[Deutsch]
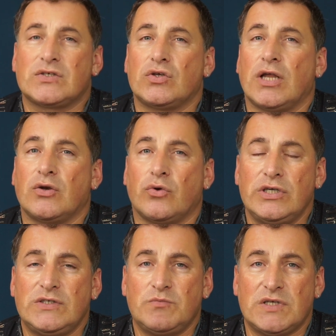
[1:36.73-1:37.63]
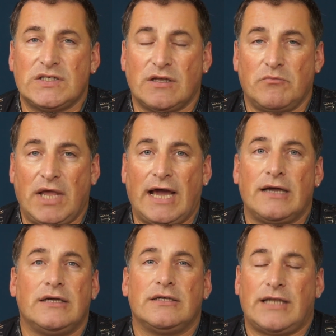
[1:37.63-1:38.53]
sondern ruhig ein bisschen mehr
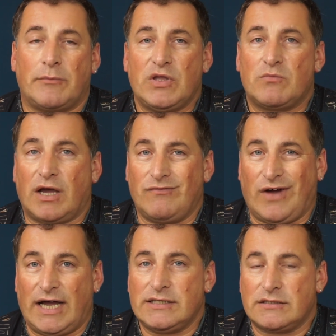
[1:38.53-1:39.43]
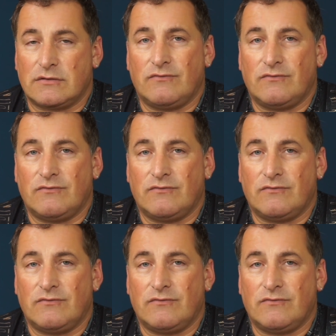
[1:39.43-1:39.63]
damit man weiß,